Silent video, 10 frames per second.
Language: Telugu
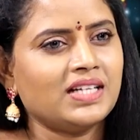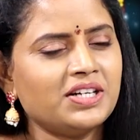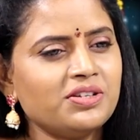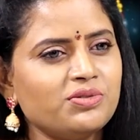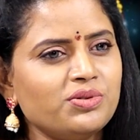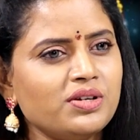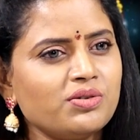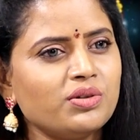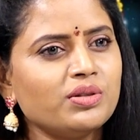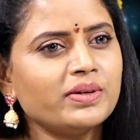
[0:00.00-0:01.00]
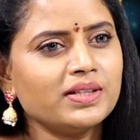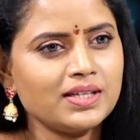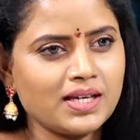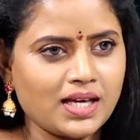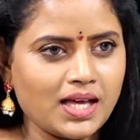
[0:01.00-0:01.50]
మనకి
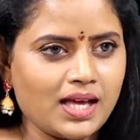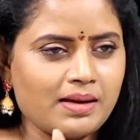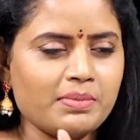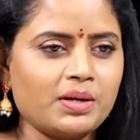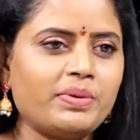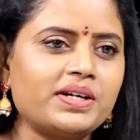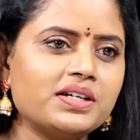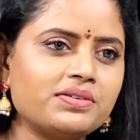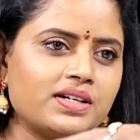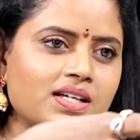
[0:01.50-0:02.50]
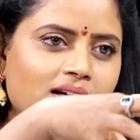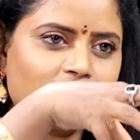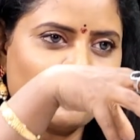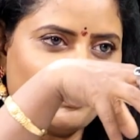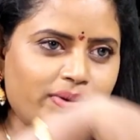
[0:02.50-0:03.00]
కొంతమంది మనం పెట్టినటువంటి ఆ
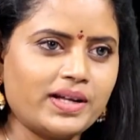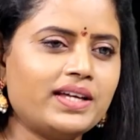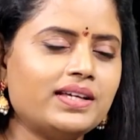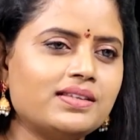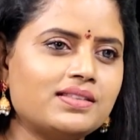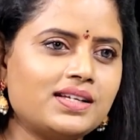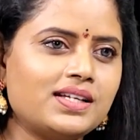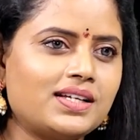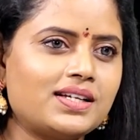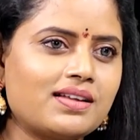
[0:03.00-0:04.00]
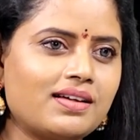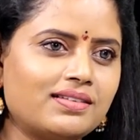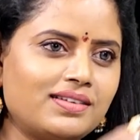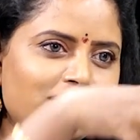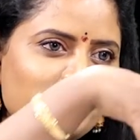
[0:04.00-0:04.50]
కొబ్బరికాయ ఏదైతే ఇట్లా
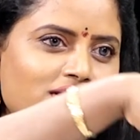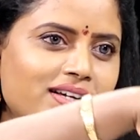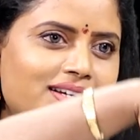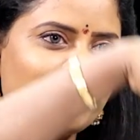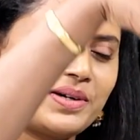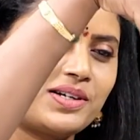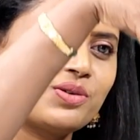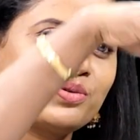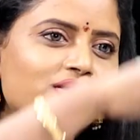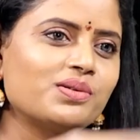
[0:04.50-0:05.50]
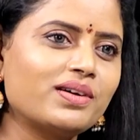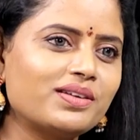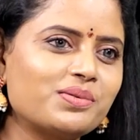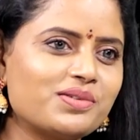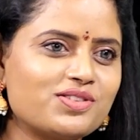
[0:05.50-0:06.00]
నిలువుగా ఇట్లా పెట్టకూడదు
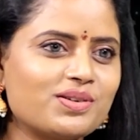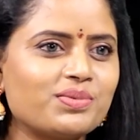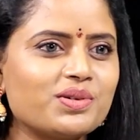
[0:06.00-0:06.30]
అని కూడా చెప్తూ